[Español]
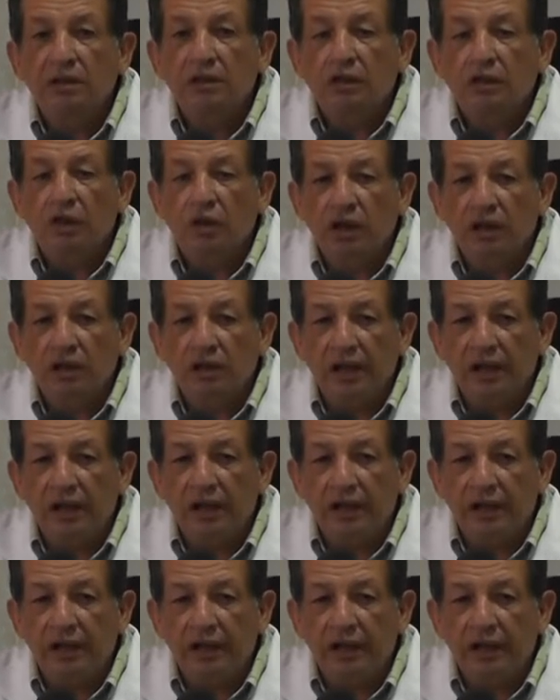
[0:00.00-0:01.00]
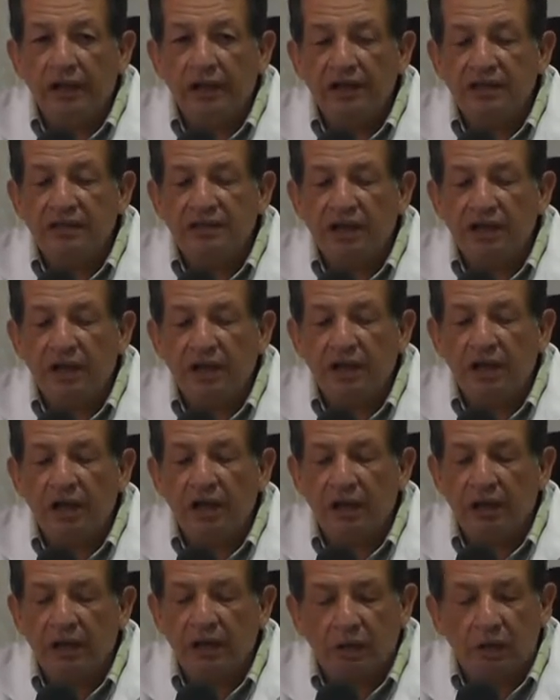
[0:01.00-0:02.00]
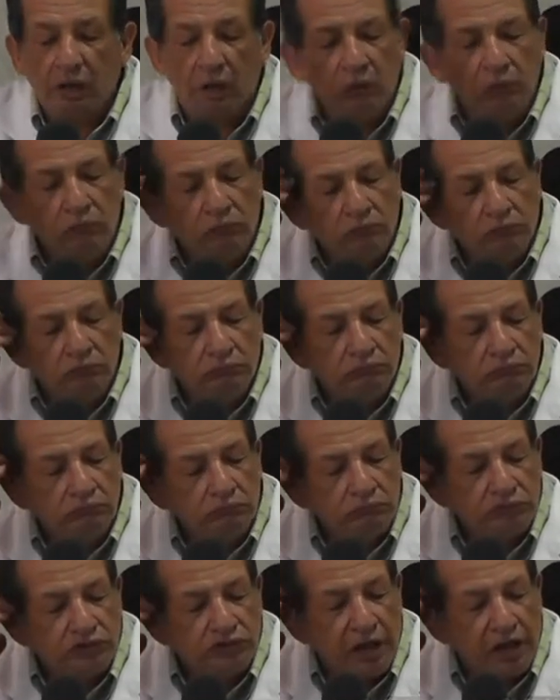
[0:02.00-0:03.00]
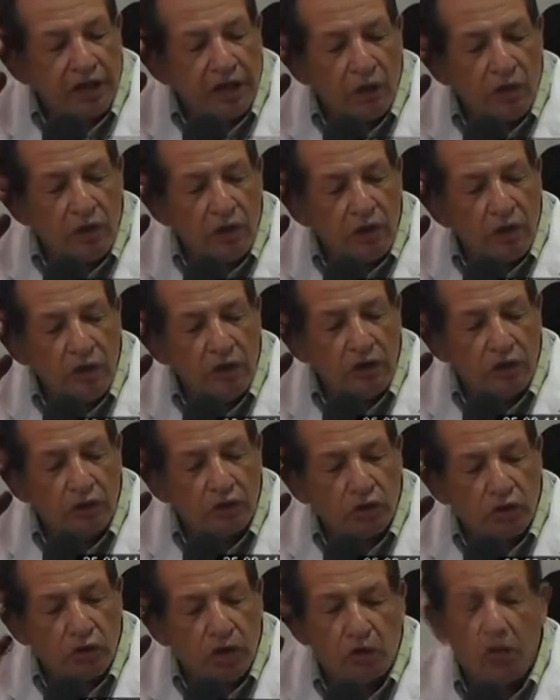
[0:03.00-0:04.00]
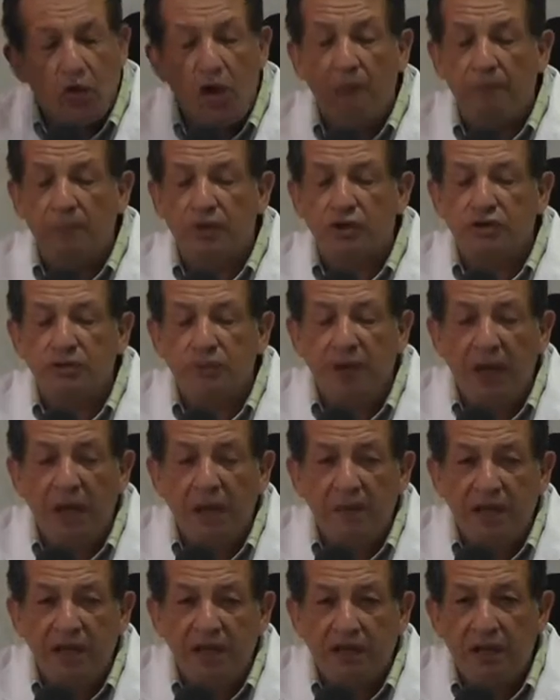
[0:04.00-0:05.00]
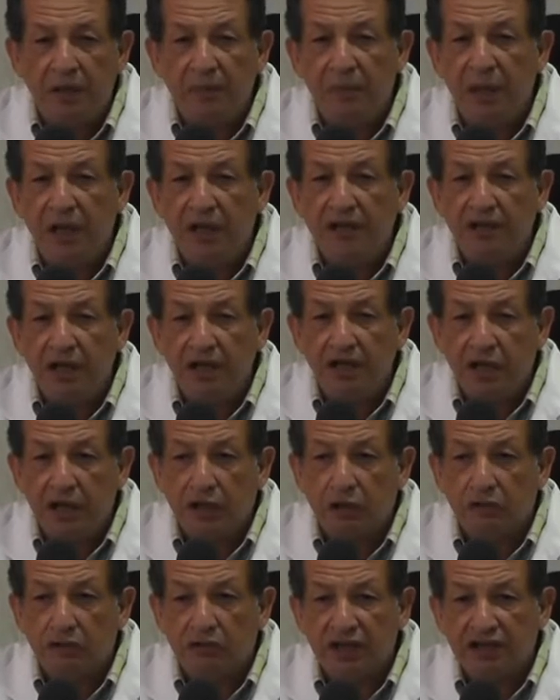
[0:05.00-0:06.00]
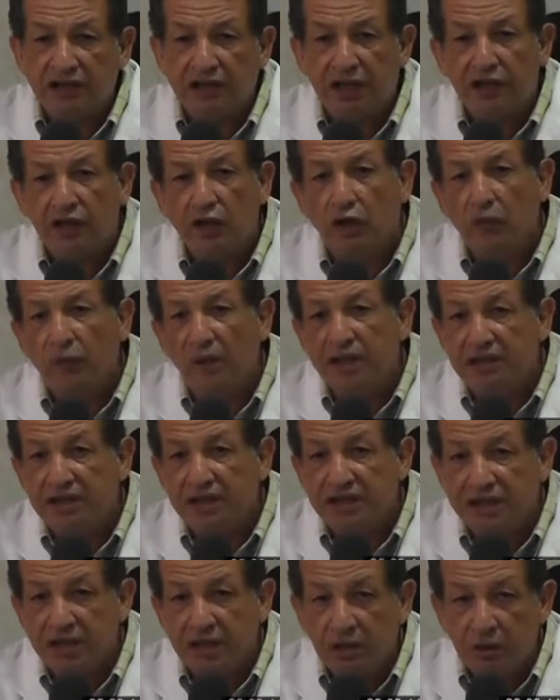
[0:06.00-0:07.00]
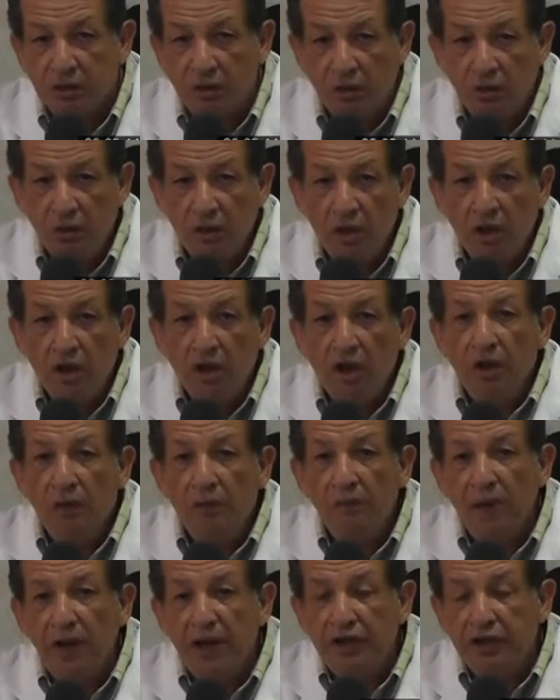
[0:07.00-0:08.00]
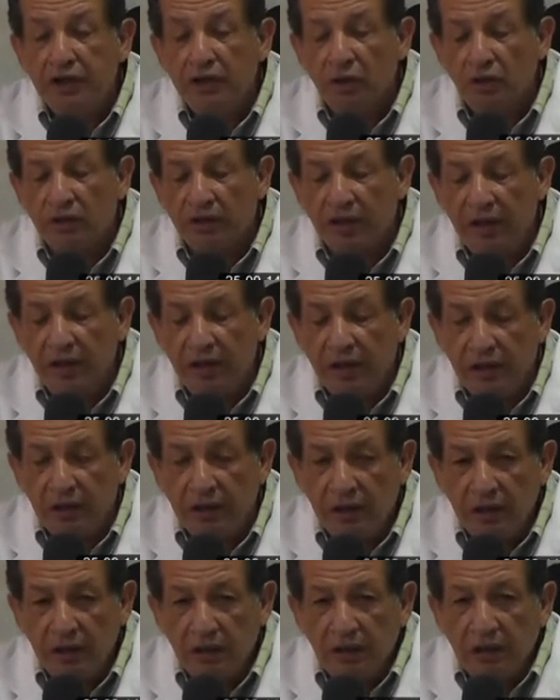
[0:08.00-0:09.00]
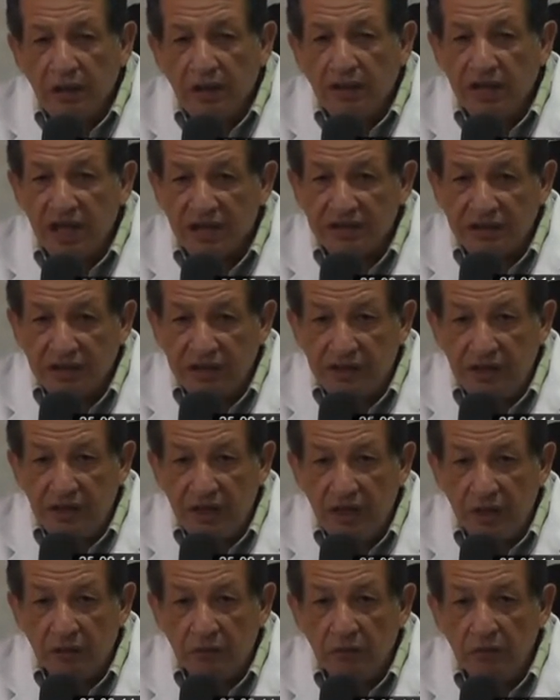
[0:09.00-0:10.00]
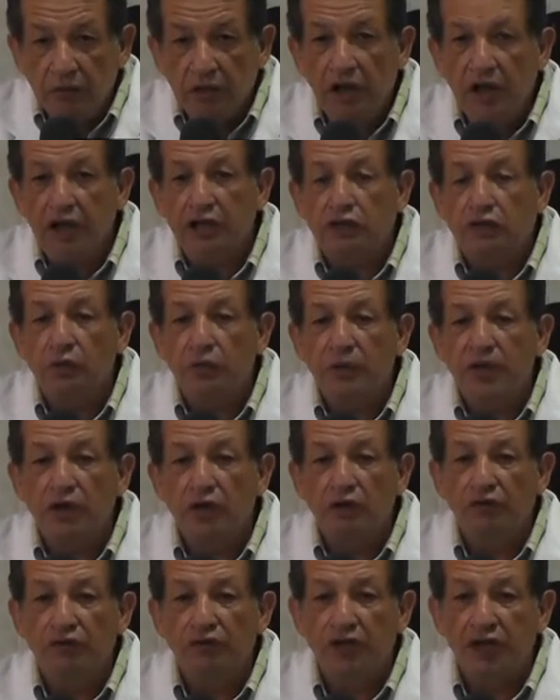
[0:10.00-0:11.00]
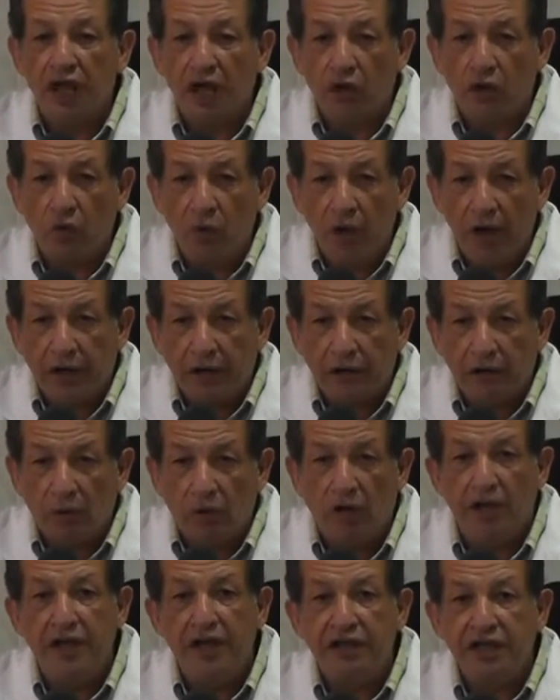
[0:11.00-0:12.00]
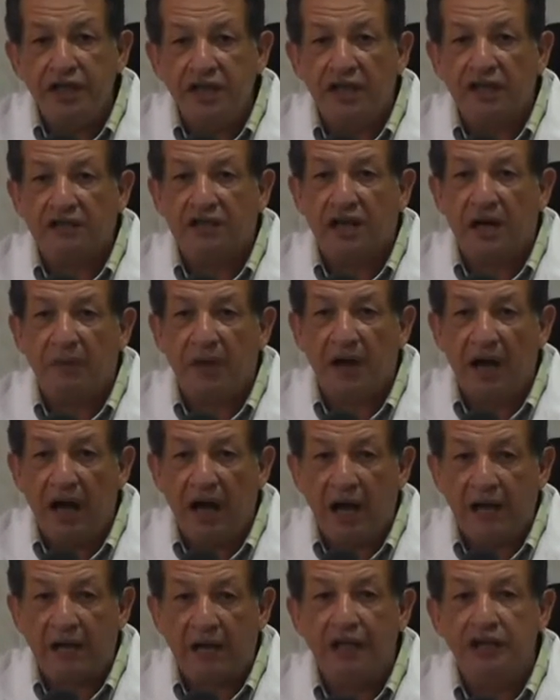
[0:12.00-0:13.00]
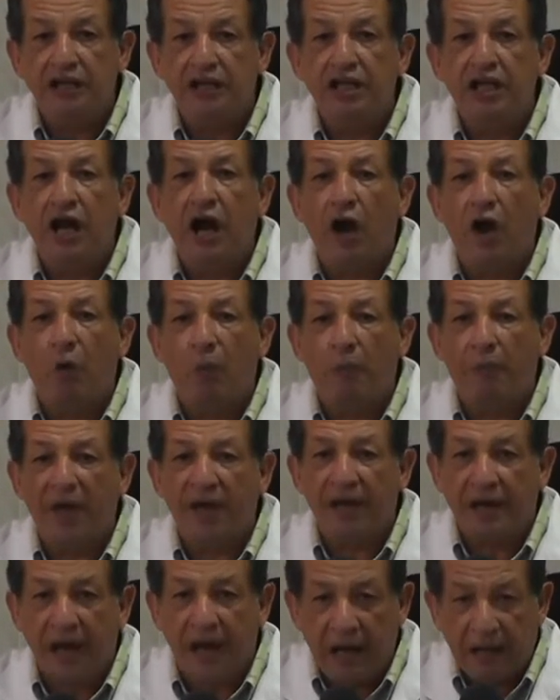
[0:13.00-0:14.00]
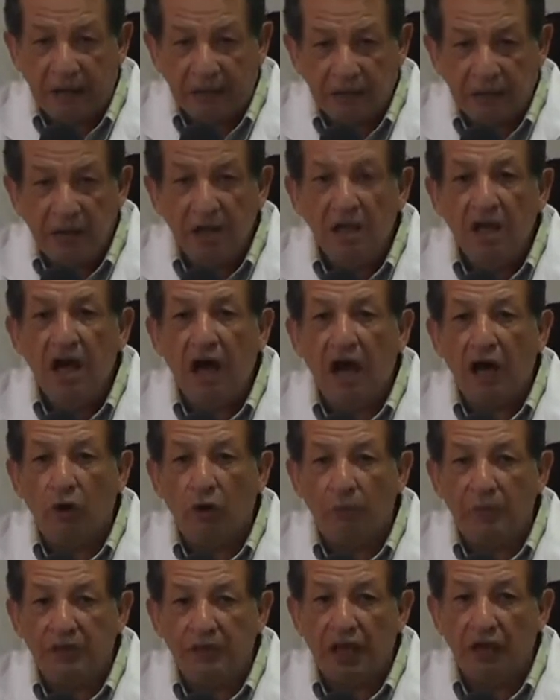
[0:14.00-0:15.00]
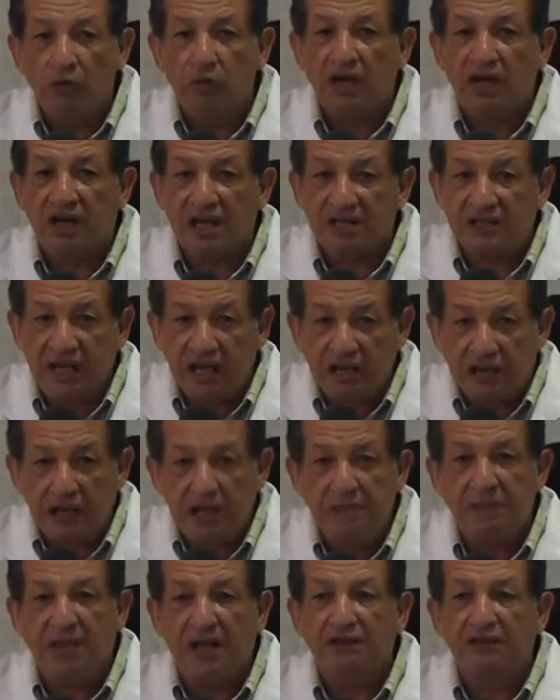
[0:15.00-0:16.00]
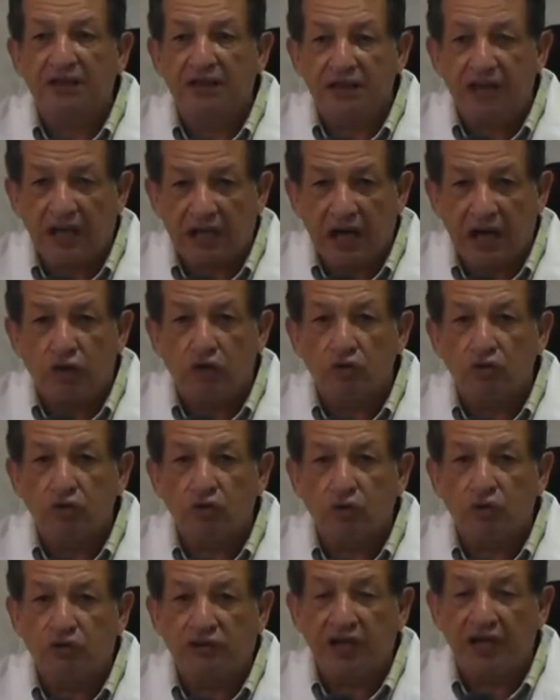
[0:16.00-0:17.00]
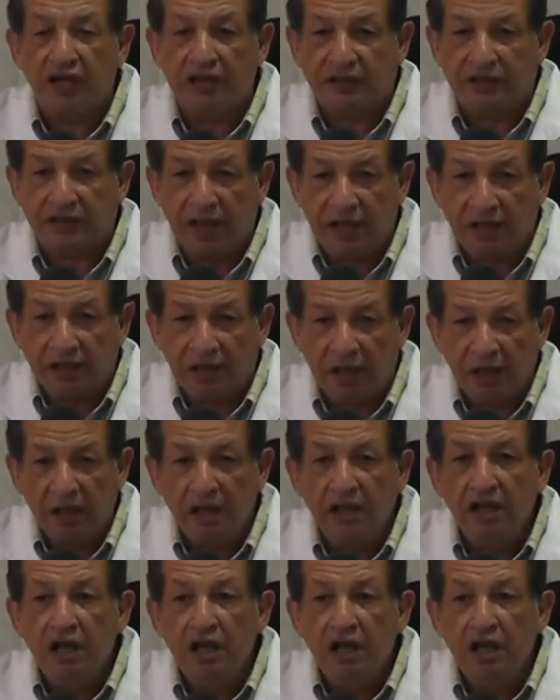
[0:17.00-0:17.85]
y acordaron operar en el universitario. Se reunió el doctor con aproximadamente 20 ginecostetras de los 25 médicos que, que asistieron, estuvieron de acuerdo en ir a trabajar, en ir a operar al Hospital Luis Racetti y mantener las consultas externas.